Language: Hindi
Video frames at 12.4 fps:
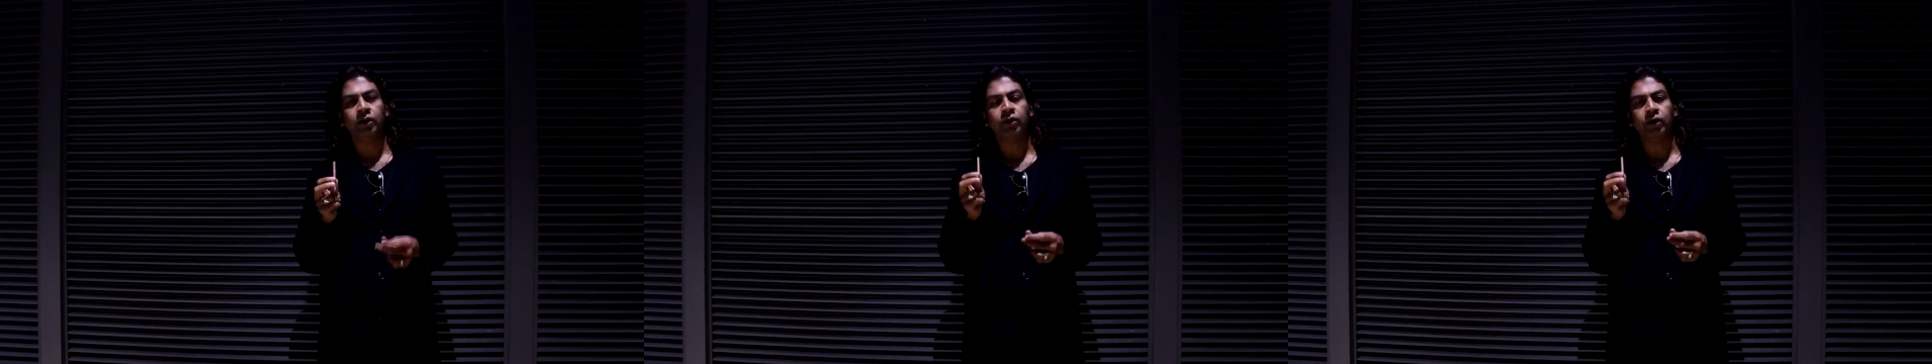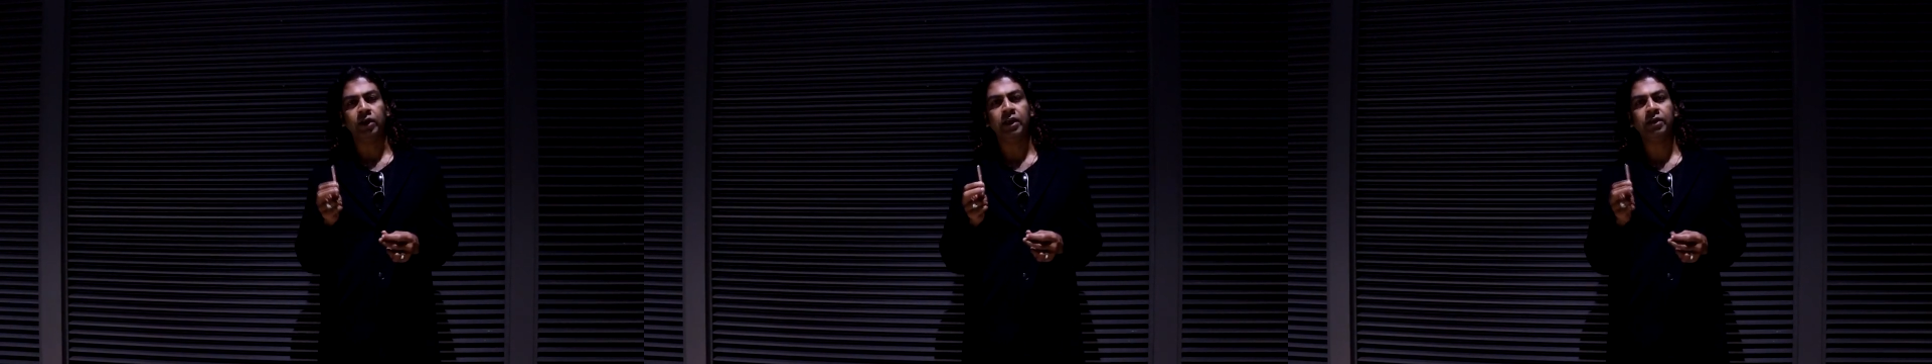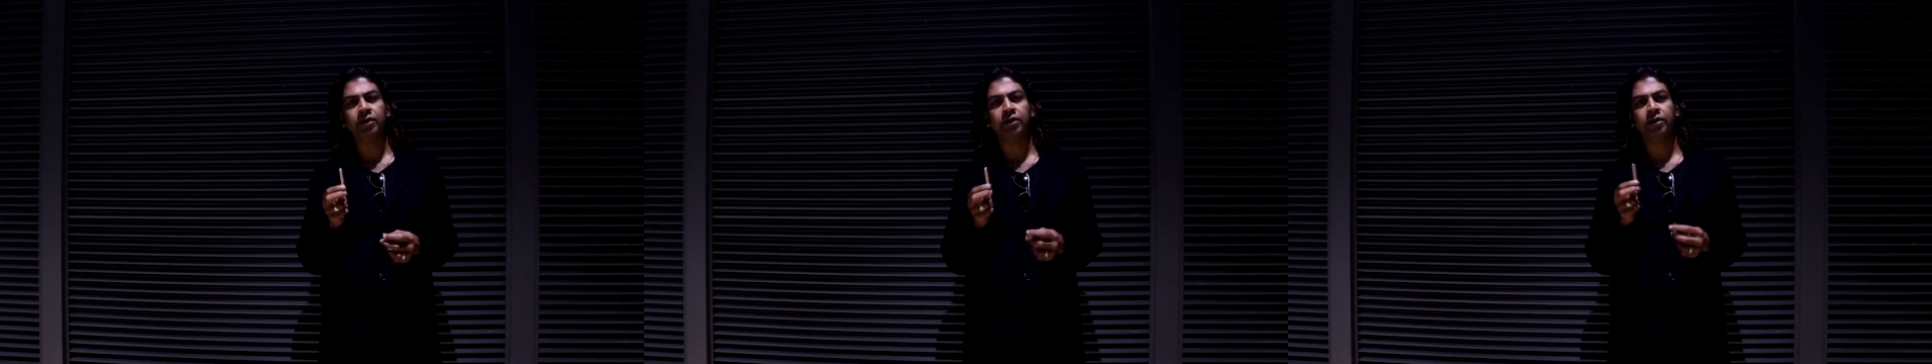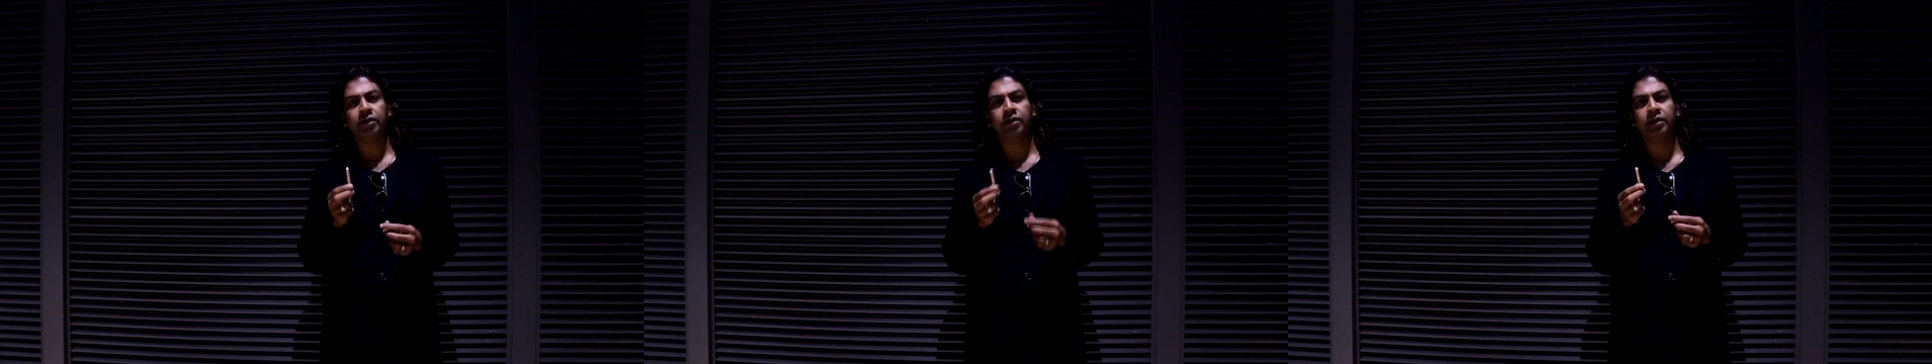तो ये
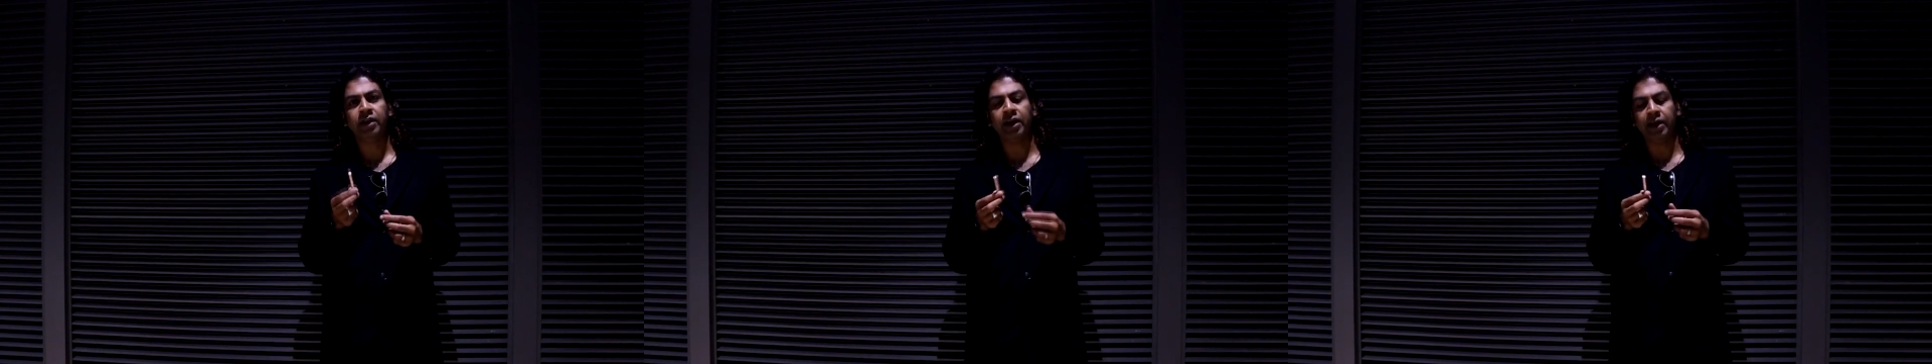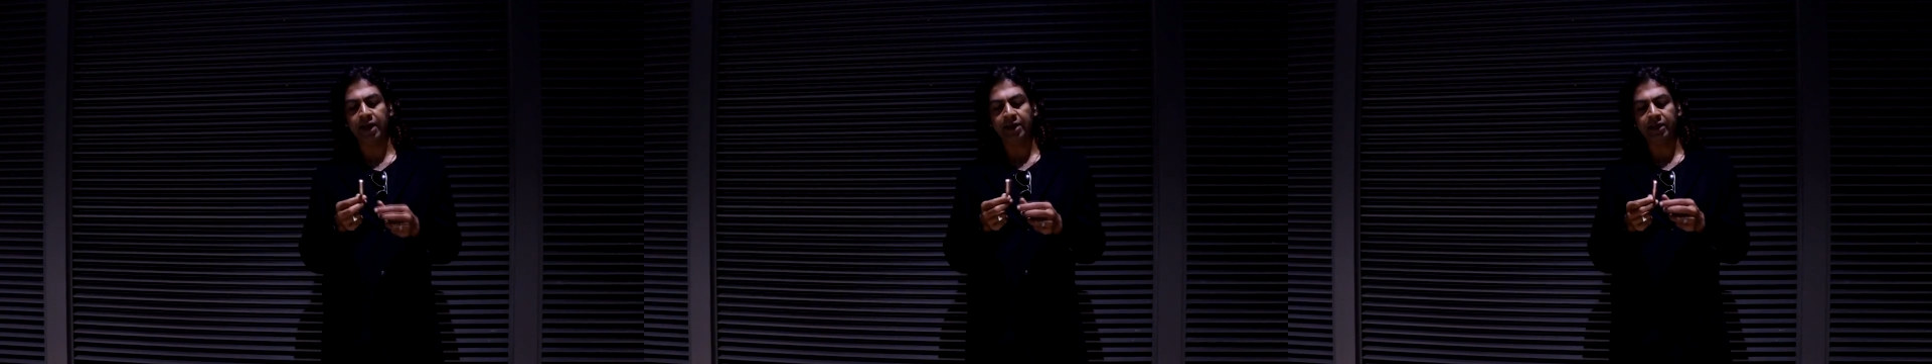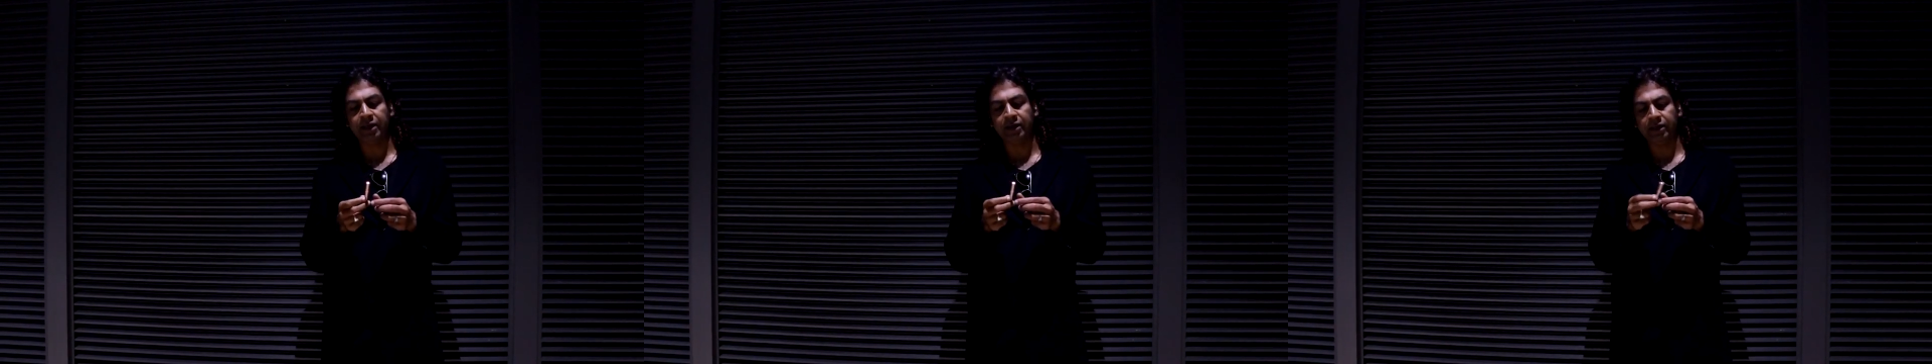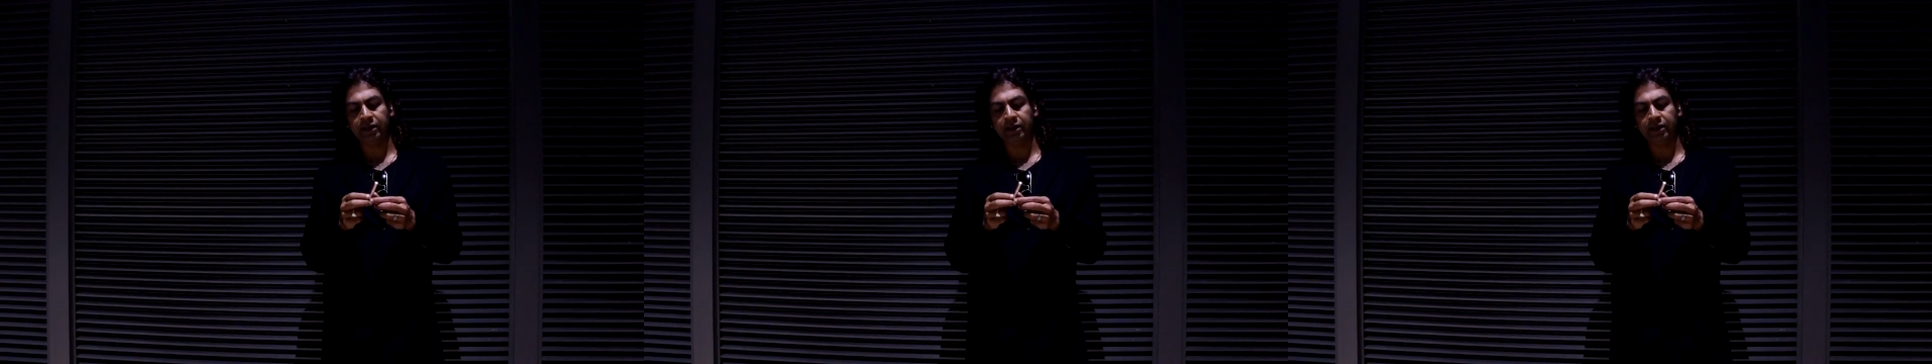सिगरेट लाइटर